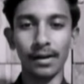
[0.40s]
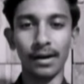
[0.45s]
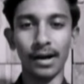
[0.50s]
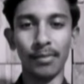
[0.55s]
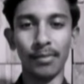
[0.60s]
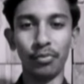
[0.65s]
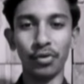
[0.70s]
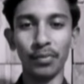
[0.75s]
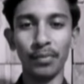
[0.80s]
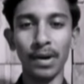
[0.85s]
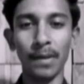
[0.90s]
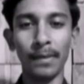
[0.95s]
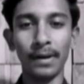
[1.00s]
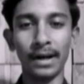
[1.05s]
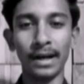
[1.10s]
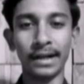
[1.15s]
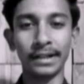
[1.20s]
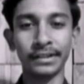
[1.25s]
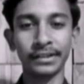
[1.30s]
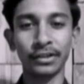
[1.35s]
आपको भी आप
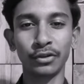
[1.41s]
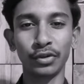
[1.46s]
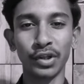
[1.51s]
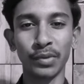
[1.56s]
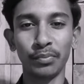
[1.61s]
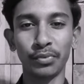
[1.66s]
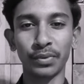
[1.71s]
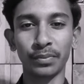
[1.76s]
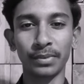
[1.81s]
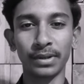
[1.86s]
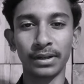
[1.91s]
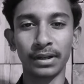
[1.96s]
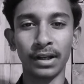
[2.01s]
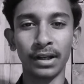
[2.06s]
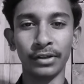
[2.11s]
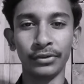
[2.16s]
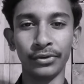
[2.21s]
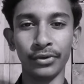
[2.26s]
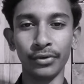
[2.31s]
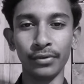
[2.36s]
कार्ड स्किल को इम्प्रूव करना
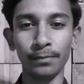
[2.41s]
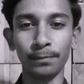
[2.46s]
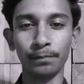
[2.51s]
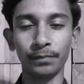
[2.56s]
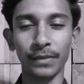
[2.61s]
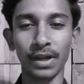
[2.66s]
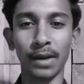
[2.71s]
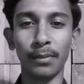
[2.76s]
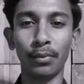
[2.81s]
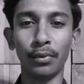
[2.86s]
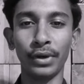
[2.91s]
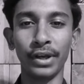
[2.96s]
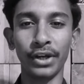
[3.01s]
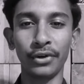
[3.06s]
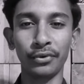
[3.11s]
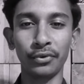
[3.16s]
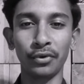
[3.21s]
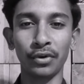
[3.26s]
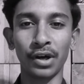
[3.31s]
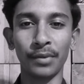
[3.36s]
है तो आपको
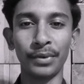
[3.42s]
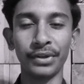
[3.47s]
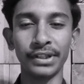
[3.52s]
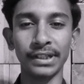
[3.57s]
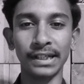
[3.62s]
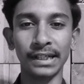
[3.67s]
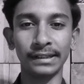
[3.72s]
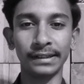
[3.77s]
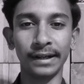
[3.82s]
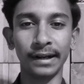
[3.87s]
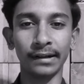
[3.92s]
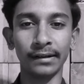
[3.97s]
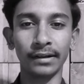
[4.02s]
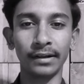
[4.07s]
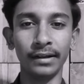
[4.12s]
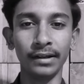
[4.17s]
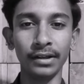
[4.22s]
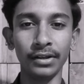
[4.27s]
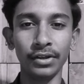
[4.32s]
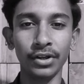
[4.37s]
एक रूल को हमेशा याद रखना
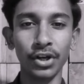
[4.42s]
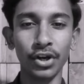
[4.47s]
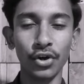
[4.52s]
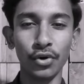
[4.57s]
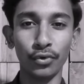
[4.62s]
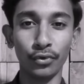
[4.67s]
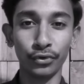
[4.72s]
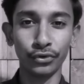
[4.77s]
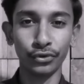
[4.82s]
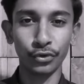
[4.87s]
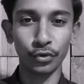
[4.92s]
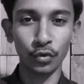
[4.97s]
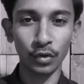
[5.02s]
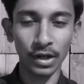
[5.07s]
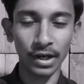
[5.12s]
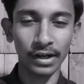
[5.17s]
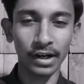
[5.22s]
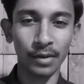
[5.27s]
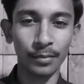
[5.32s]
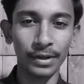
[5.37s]
है उस रूल
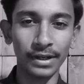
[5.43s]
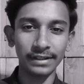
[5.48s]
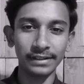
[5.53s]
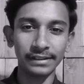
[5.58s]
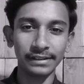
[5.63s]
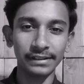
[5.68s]
का नाम है